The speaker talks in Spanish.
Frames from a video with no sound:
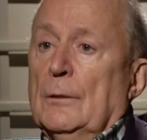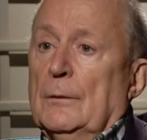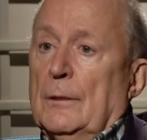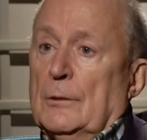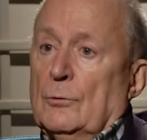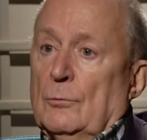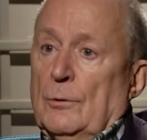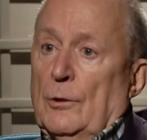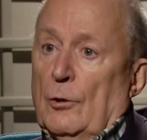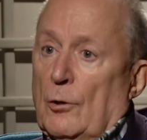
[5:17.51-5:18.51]
de su
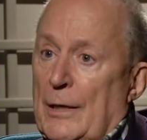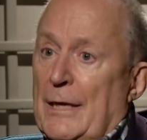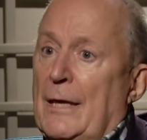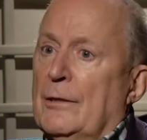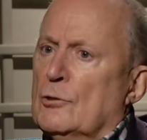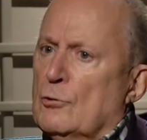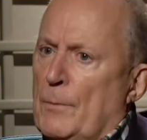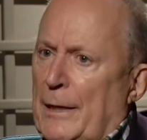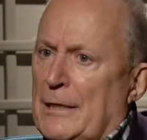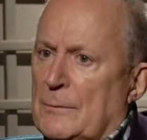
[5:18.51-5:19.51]
ideología y de su
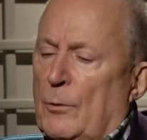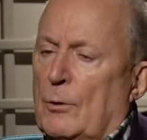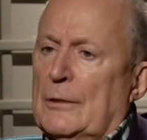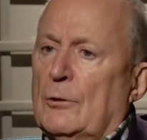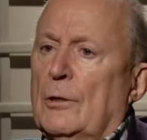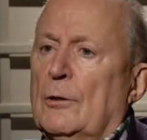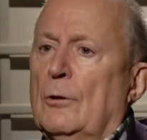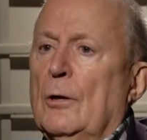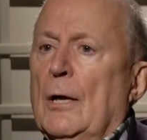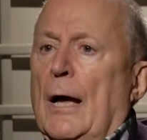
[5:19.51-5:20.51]
humanismo
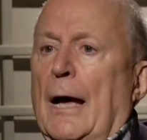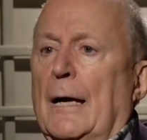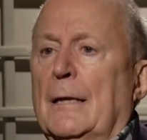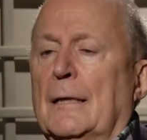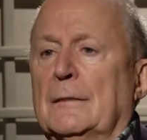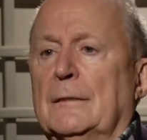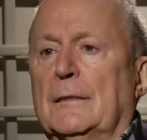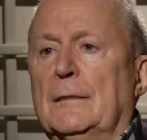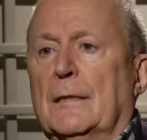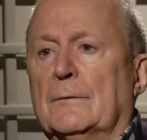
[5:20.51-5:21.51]
católico a las
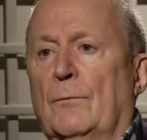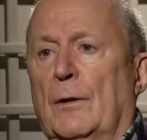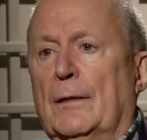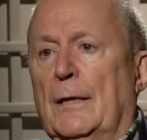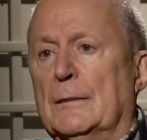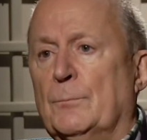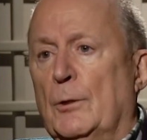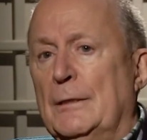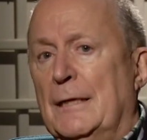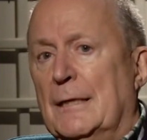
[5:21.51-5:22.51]
distintas fuerzas
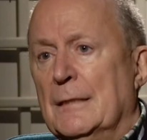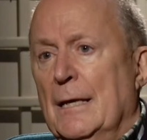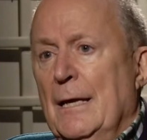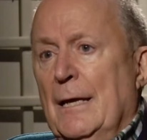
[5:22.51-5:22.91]
políticas.